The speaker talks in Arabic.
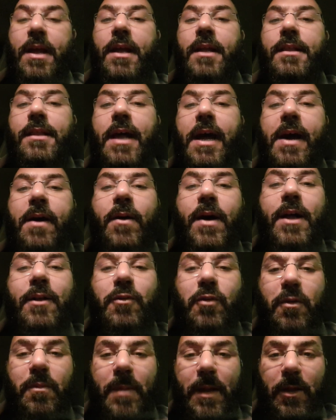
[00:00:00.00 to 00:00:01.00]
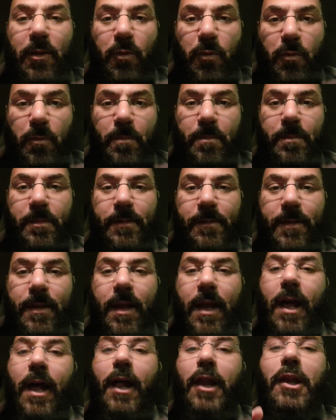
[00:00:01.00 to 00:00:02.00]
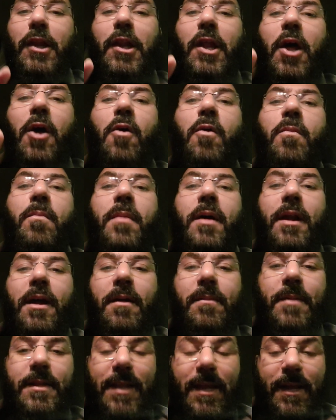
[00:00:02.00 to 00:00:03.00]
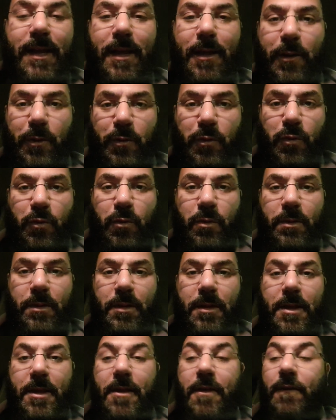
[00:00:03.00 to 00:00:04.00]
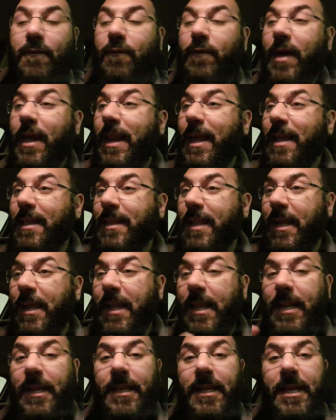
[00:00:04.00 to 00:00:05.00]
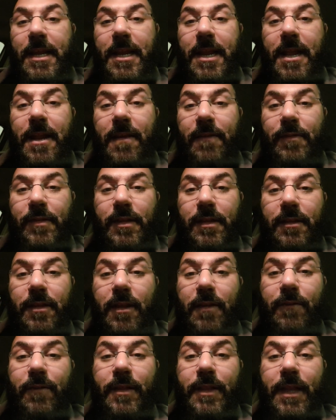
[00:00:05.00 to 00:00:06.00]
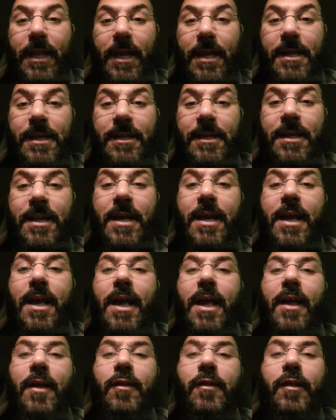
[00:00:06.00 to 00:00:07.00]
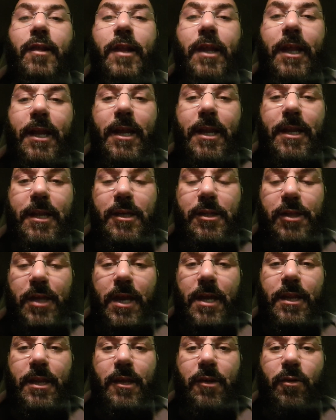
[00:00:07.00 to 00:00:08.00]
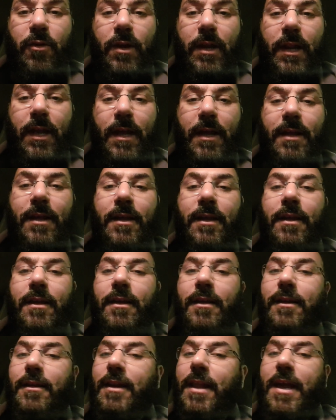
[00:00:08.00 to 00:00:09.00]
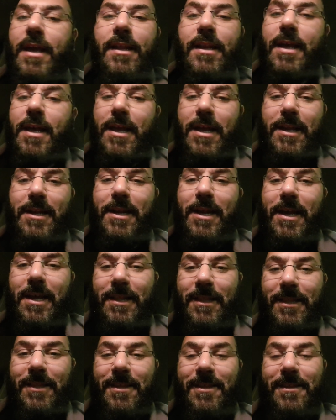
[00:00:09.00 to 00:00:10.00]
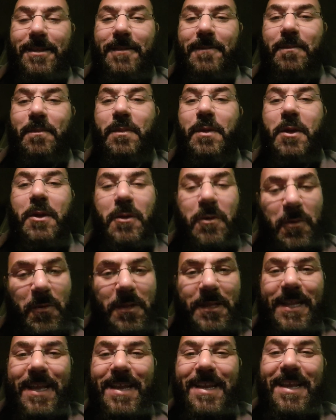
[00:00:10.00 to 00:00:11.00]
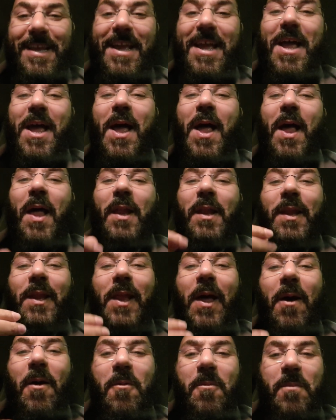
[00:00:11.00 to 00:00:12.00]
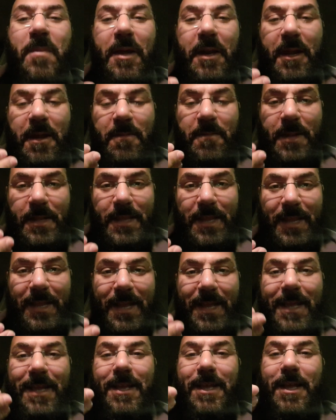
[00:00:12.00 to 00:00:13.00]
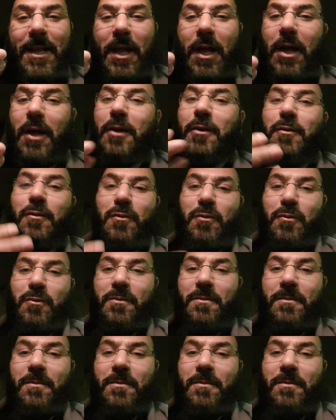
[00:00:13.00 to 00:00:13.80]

دعوات المكروب اللهم رحمتك ارجو فلا تكلني الى نفسي طرفه عين اصلح لي شاني كله لا اله الا انت نقول تاني اللهم رحمتك ارجو